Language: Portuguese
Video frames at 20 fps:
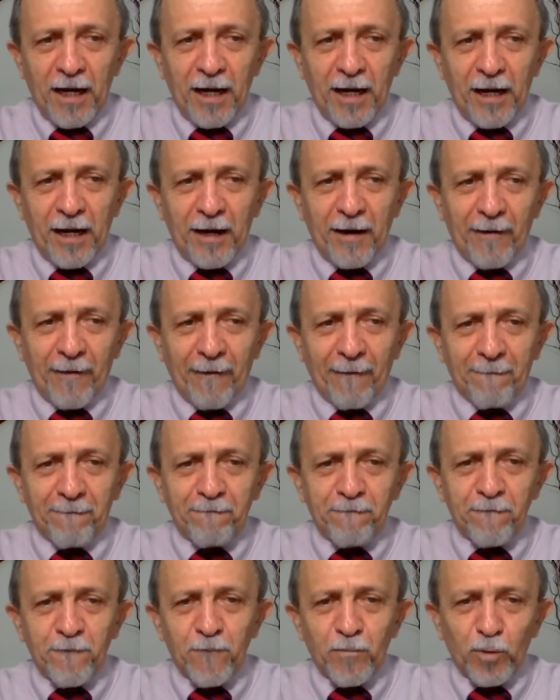
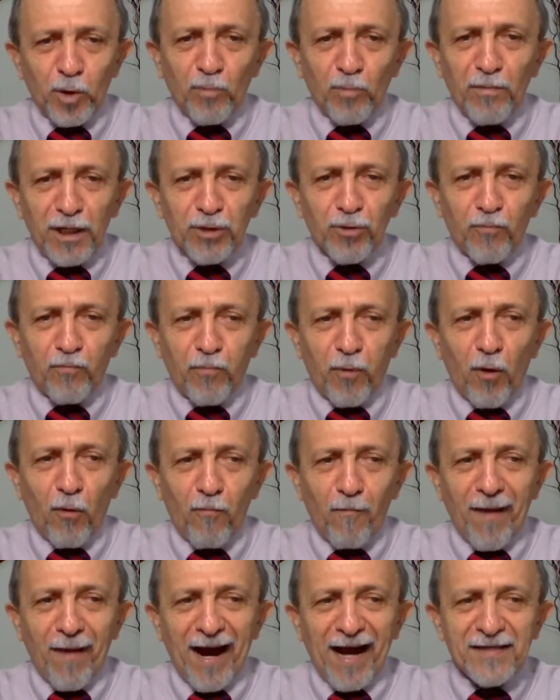a, tomando
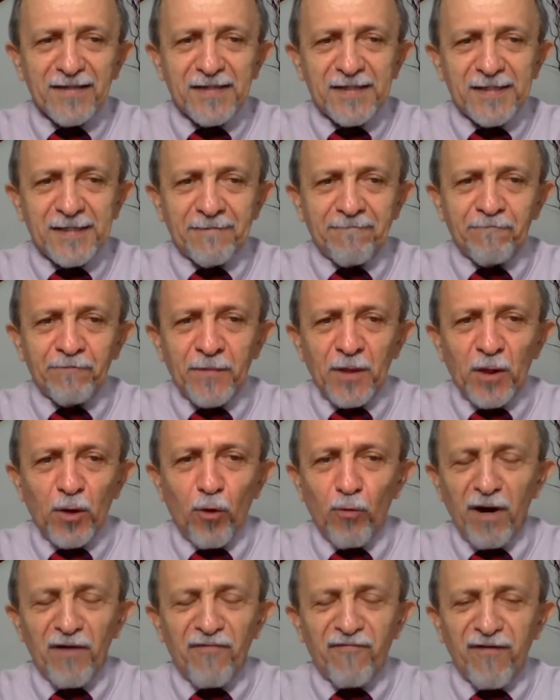por base
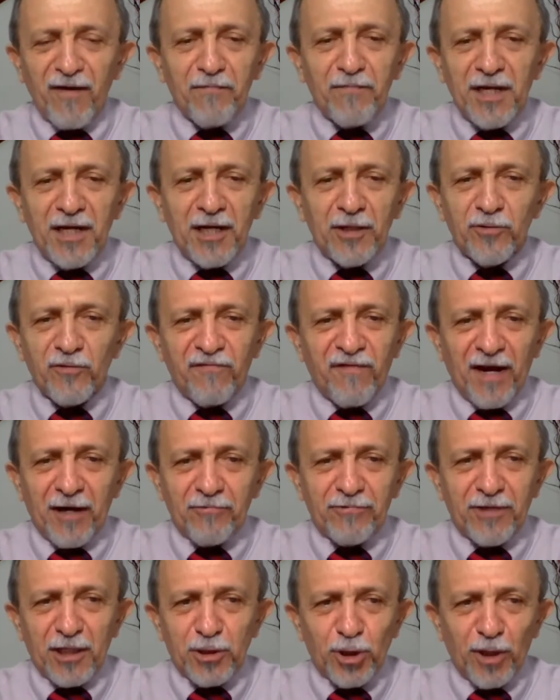uma família do
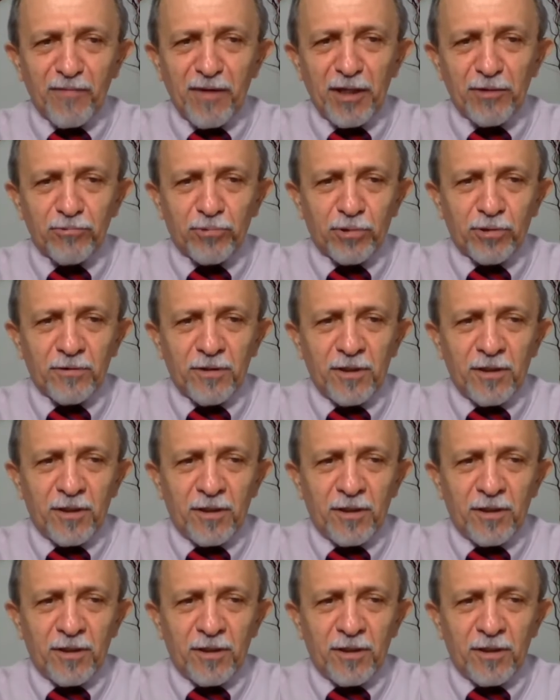Velho Testamento.